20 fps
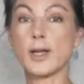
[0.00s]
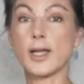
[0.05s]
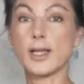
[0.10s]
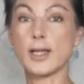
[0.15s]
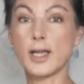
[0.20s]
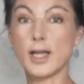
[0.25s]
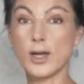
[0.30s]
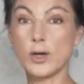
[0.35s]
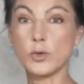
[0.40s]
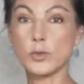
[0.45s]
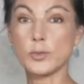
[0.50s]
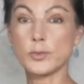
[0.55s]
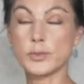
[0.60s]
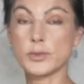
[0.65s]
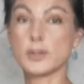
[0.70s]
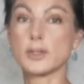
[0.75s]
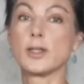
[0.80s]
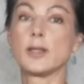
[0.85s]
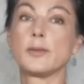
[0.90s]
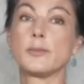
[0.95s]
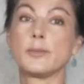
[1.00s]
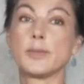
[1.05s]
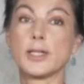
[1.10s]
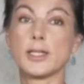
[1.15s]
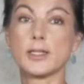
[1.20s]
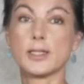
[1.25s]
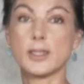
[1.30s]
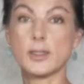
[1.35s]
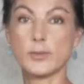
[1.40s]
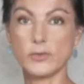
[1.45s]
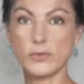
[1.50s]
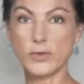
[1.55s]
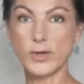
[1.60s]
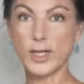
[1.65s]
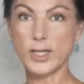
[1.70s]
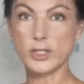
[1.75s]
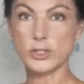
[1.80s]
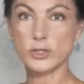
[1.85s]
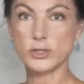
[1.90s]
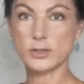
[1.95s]
mein Haupt, bin dem
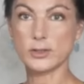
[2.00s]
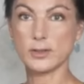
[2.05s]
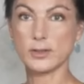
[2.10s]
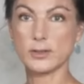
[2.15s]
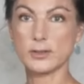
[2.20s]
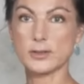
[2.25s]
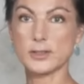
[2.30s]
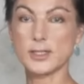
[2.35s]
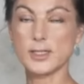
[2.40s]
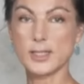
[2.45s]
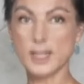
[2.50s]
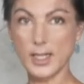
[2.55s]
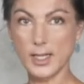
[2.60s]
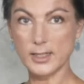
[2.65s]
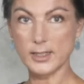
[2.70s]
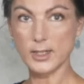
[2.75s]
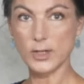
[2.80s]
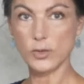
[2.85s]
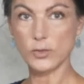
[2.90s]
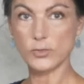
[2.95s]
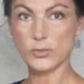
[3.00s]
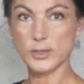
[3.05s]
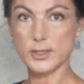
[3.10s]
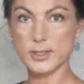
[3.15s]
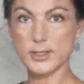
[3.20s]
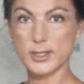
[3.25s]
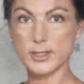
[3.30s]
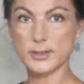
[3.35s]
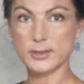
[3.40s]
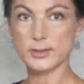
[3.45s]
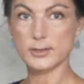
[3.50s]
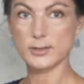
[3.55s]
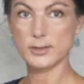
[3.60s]
falschen Zitat aufgesessen.